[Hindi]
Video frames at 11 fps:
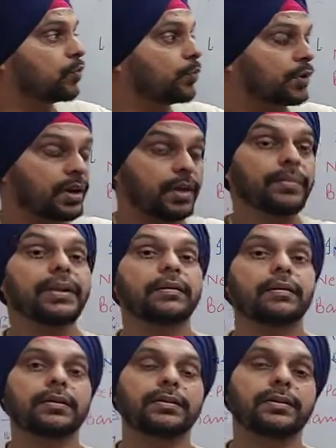वो भूटान में
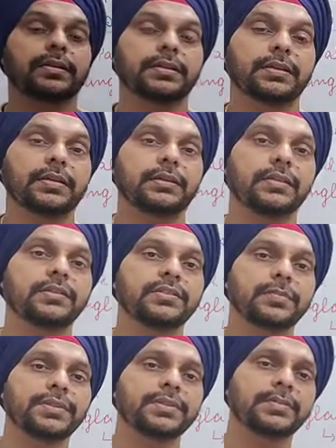एंटर कर जाते हैं देखिए
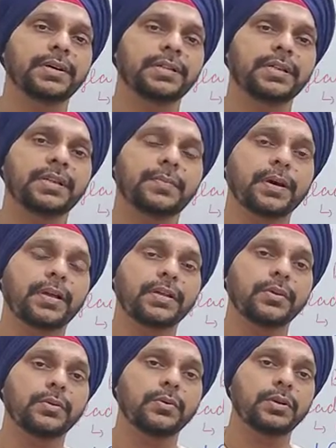सिंपल सी बात है नेपाल के
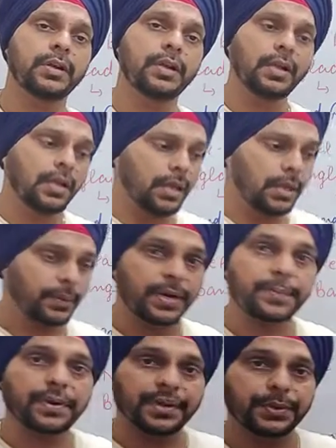लोग बड़े
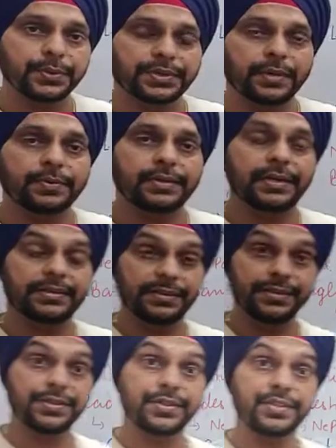पक्के होते हैं अपनी
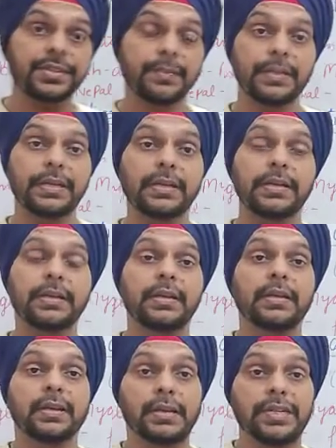एथनिसिटी अपने
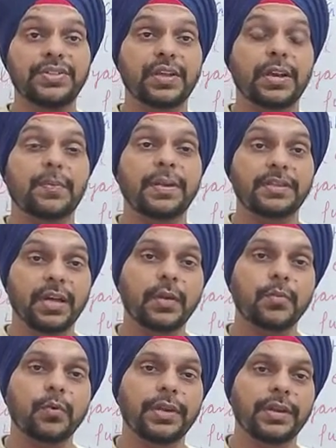रिलीजन अपने
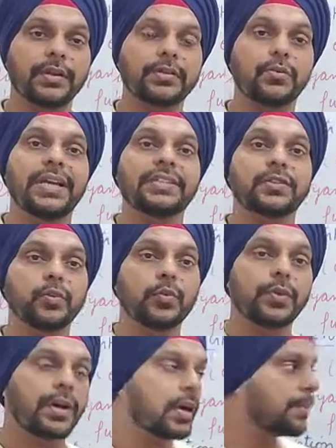धर्म को लेकर तो ऐसे लोग
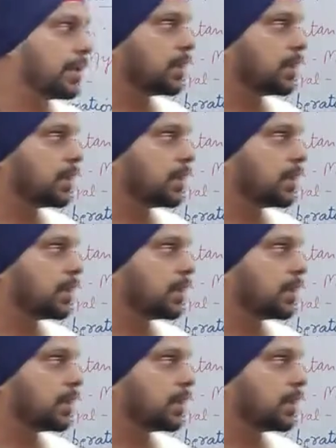भूटान में